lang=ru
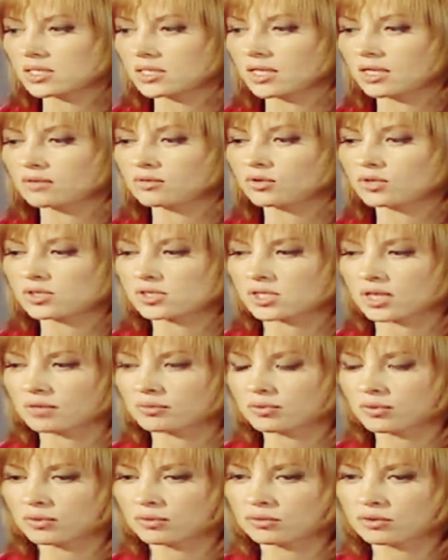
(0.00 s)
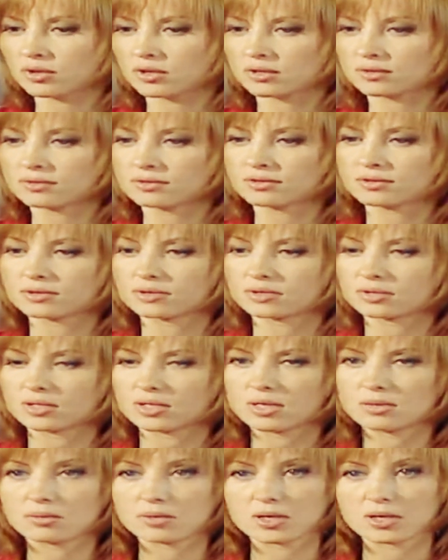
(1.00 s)
одного из компьютеров
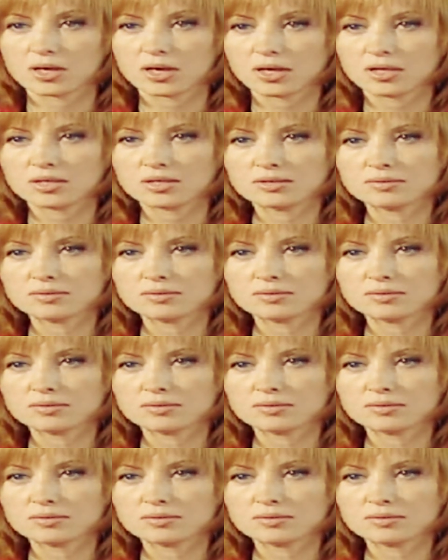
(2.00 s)
имя РЭК